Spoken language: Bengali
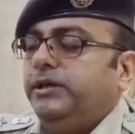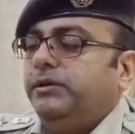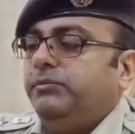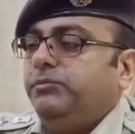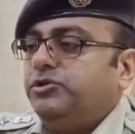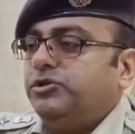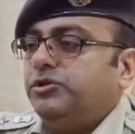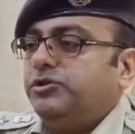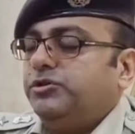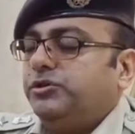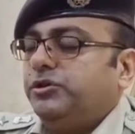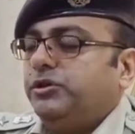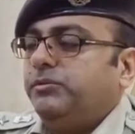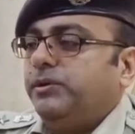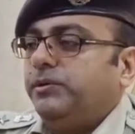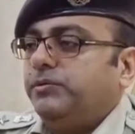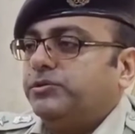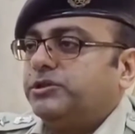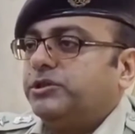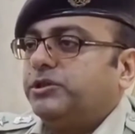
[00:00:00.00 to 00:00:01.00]
দিয়ে বিসর্জনের
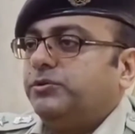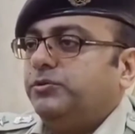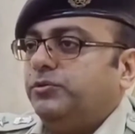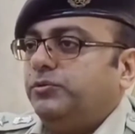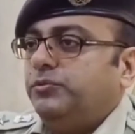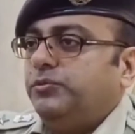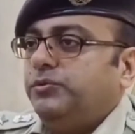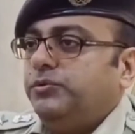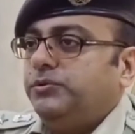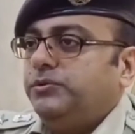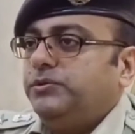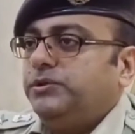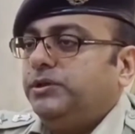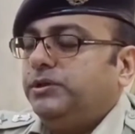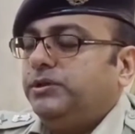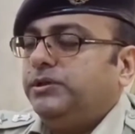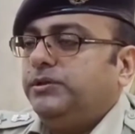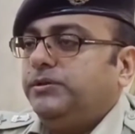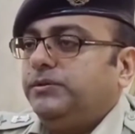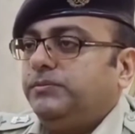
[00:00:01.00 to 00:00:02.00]
ব্যবস্থা করব
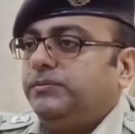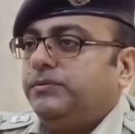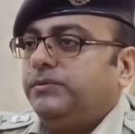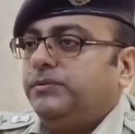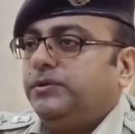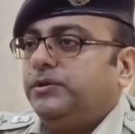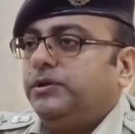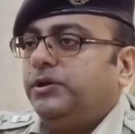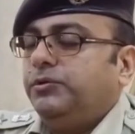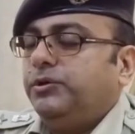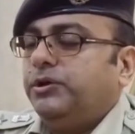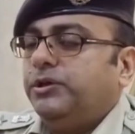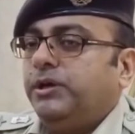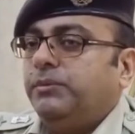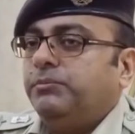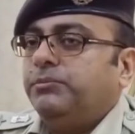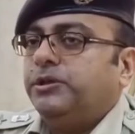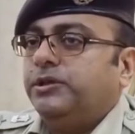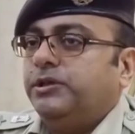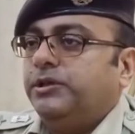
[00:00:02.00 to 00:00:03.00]
যাতে কাউকে
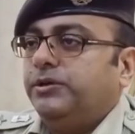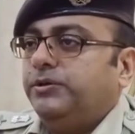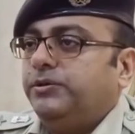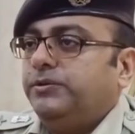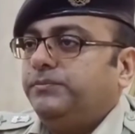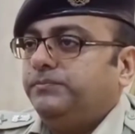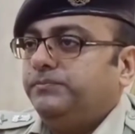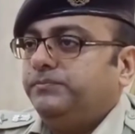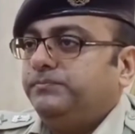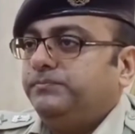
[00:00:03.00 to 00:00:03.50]
নামতে না হয়